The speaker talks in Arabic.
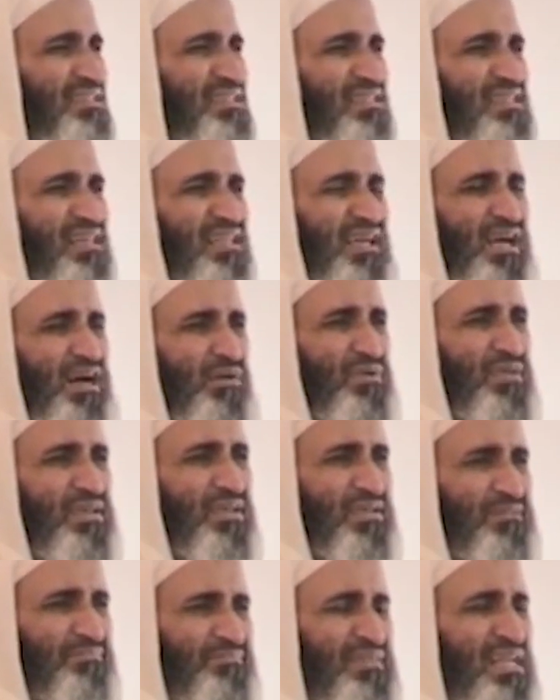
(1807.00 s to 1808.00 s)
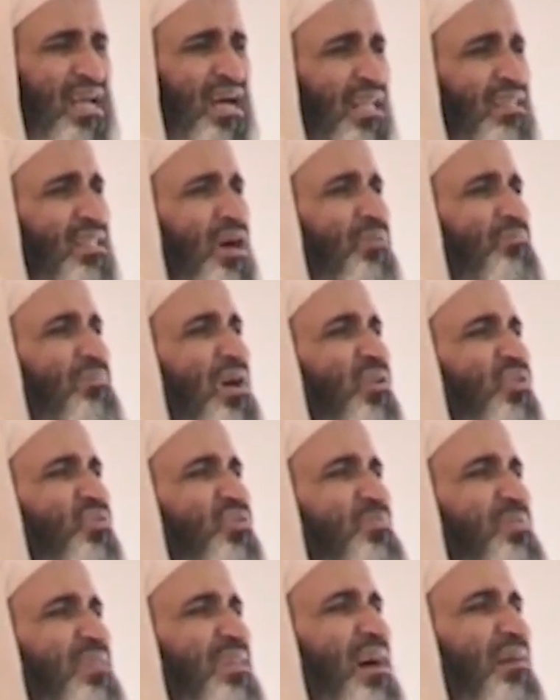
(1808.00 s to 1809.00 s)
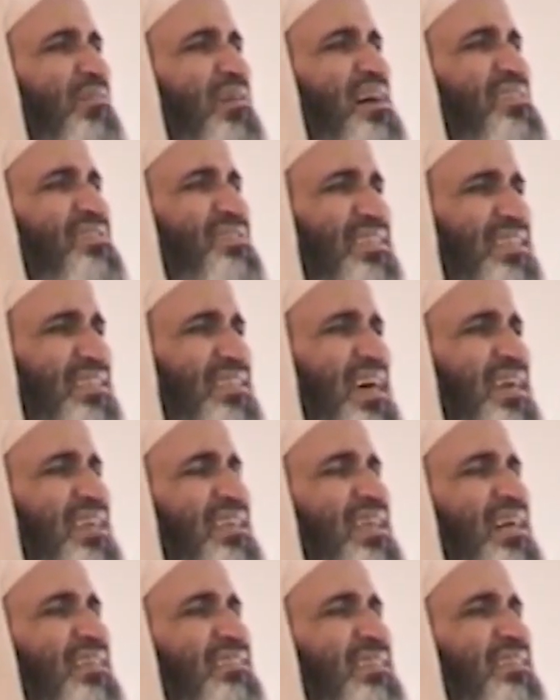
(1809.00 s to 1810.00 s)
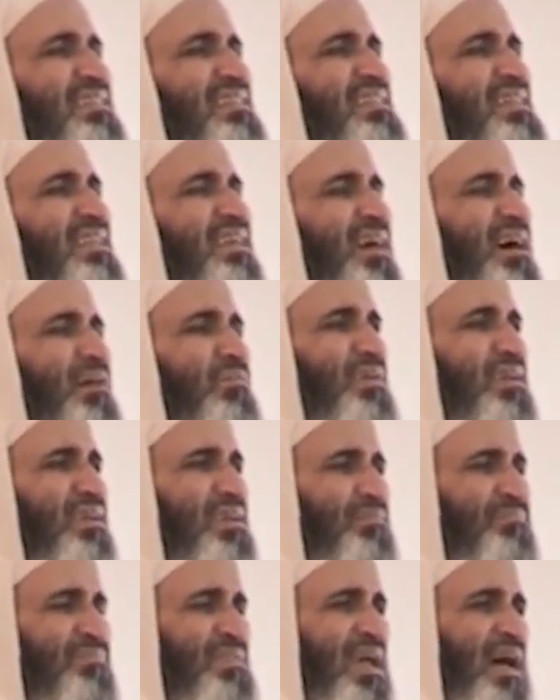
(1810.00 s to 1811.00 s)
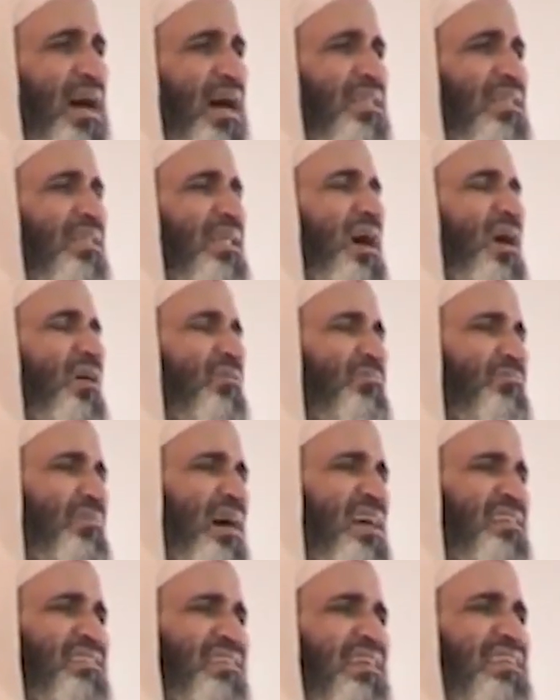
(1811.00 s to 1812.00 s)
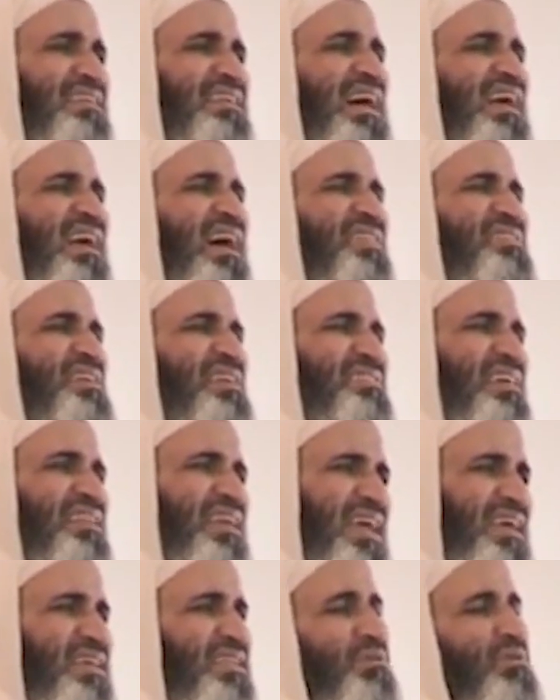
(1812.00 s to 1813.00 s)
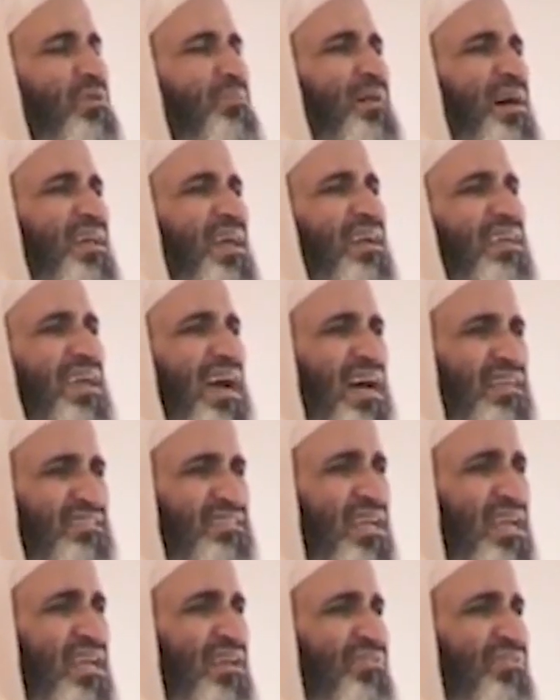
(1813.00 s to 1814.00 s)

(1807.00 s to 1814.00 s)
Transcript: دينك القويم اللهم خذ بنواصينا إلى دينك القويم اللهم أشعل يقظة الخير والبركات